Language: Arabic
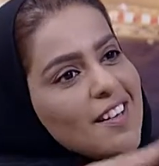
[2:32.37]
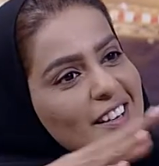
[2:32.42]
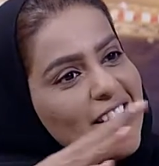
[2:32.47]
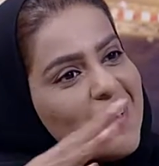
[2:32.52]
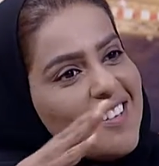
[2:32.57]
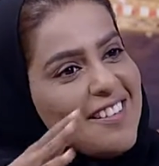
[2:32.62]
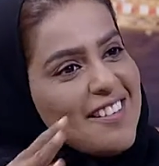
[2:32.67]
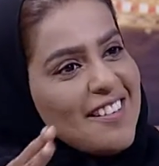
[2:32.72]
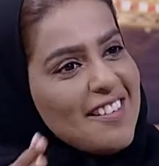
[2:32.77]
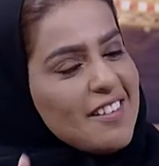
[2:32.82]
هنا
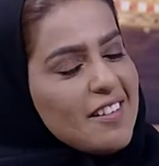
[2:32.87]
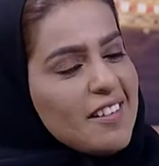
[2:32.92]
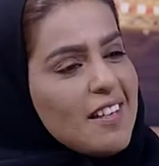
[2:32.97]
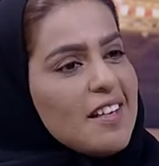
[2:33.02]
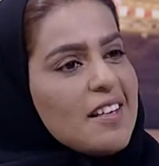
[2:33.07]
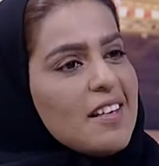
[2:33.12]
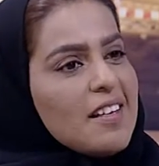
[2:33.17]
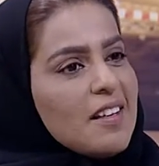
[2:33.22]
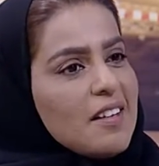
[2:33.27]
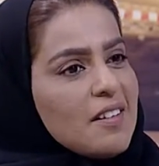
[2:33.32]
نحن
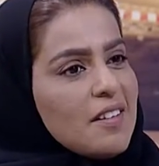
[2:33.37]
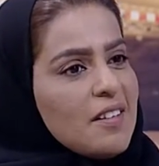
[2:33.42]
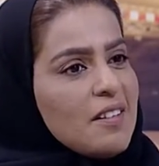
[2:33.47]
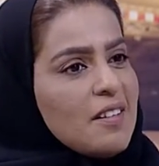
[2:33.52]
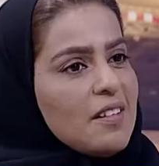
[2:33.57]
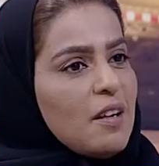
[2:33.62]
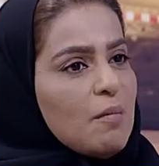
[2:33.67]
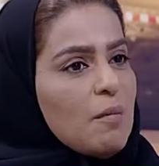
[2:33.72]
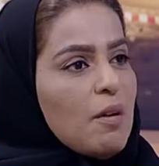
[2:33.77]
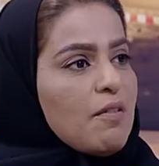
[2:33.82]
تغيرت
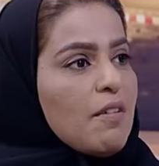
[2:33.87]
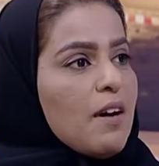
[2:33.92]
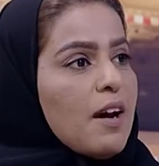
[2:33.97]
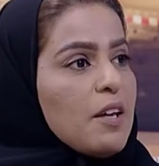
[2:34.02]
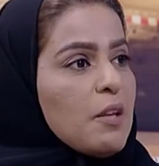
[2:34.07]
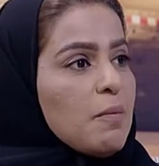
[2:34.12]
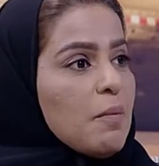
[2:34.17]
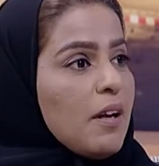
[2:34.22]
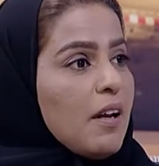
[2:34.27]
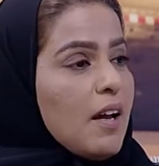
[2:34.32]
عندنا
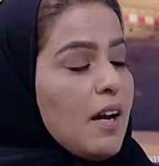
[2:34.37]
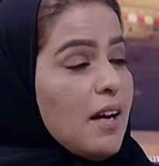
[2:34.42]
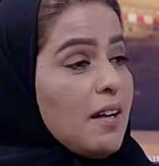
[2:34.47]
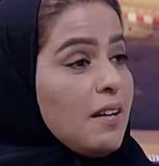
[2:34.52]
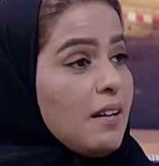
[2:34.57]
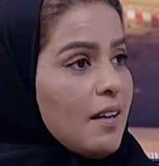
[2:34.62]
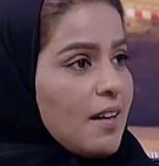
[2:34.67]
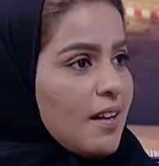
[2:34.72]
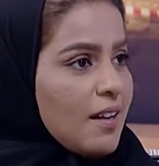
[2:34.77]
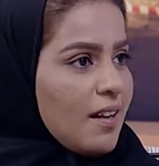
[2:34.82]
المفاهيم الآن
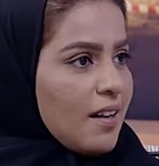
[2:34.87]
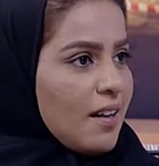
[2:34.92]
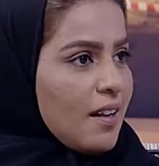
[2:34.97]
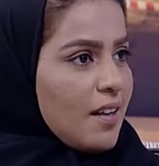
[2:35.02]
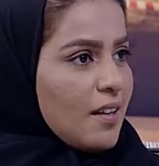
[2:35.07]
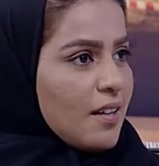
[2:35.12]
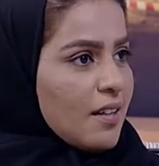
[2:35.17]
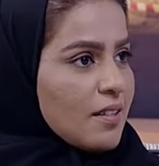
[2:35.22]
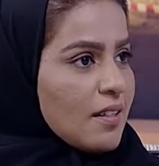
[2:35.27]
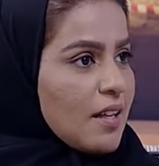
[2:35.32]

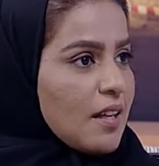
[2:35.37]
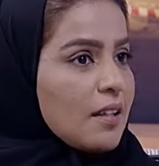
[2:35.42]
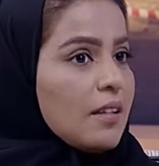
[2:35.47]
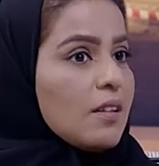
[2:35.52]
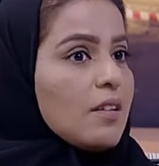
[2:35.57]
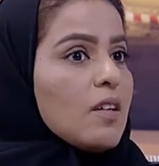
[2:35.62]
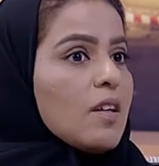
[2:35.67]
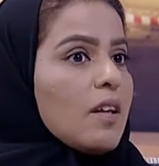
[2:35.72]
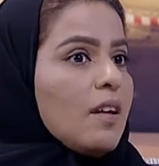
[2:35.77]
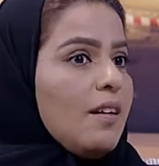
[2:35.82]
لأن صار
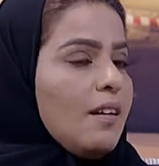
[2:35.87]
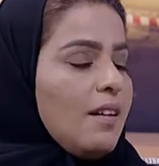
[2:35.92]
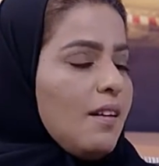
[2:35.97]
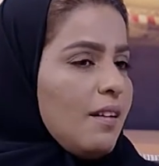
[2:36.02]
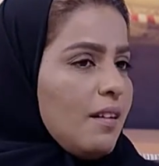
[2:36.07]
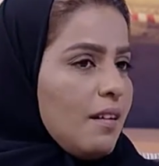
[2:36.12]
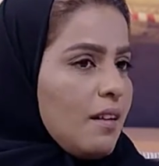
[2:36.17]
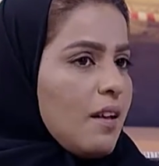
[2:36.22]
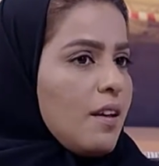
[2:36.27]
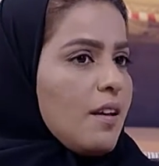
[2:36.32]
الكل
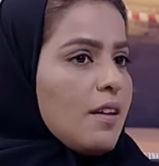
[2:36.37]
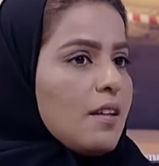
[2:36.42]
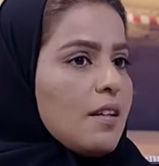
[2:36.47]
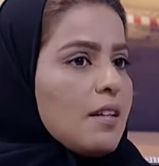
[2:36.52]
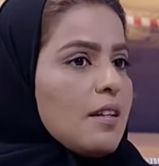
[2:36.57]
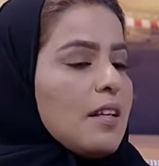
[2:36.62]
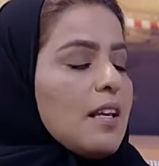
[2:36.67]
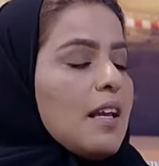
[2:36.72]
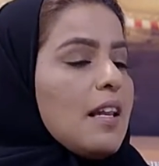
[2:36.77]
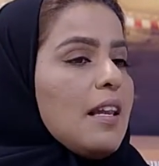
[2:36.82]

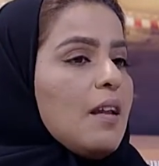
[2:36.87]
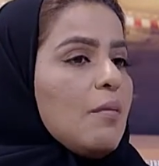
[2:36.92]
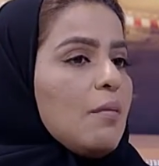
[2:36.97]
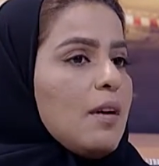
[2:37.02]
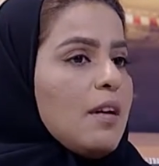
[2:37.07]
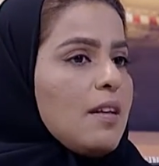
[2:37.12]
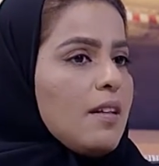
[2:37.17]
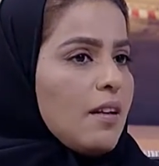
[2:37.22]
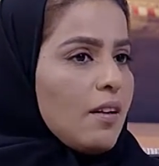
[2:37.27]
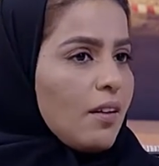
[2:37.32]
يتكلم
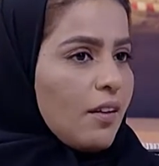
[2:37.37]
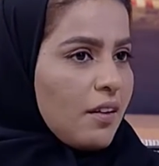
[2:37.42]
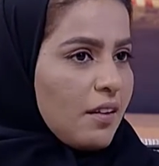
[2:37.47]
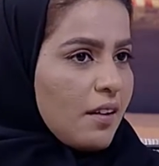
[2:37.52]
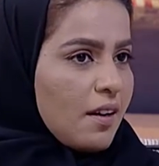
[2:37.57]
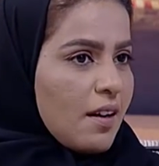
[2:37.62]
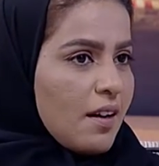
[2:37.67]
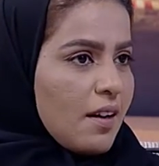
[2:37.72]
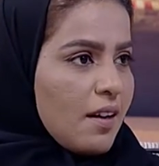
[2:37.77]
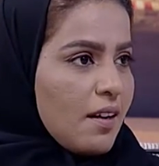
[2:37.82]
على
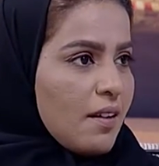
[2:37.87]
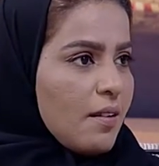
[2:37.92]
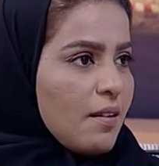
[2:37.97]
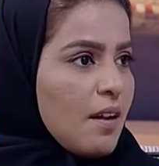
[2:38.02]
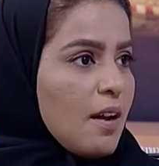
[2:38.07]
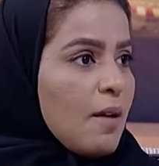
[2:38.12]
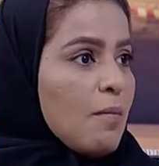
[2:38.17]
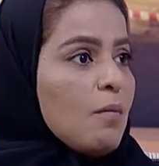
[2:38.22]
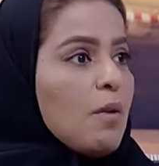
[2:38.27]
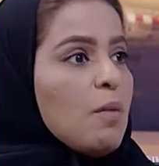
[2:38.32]
القراءة
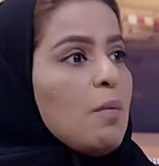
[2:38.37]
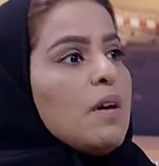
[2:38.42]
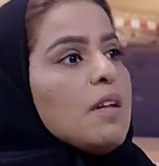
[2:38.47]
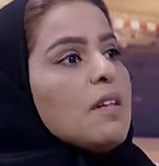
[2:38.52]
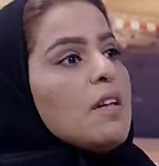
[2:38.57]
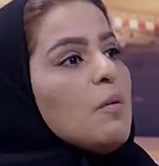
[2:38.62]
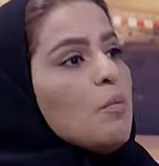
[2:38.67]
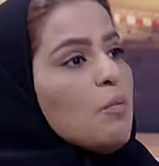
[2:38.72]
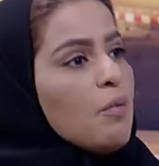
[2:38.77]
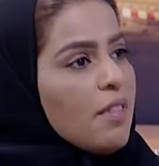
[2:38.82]
مو عن
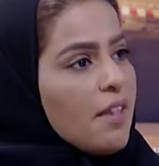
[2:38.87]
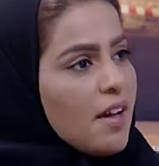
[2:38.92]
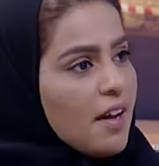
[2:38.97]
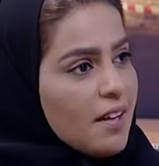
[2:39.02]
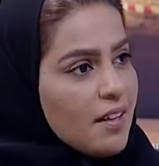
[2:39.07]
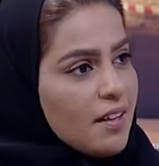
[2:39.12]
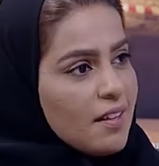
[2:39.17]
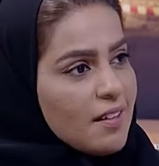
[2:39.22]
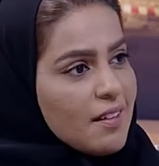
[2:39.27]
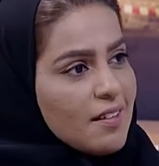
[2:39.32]

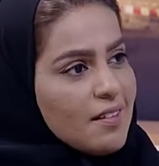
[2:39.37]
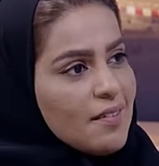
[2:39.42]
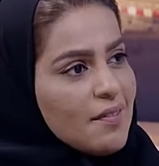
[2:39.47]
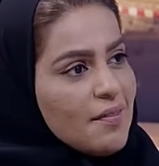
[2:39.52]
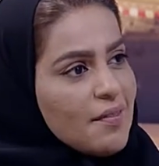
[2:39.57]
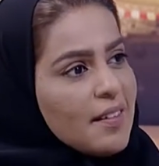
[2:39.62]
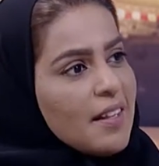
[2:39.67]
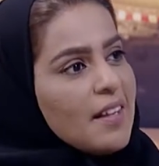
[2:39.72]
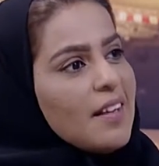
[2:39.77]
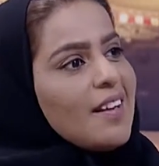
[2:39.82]
المذاكرة
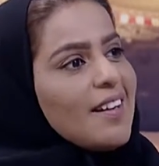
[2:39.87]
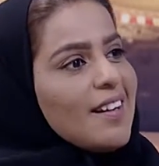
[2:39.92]
صحيح.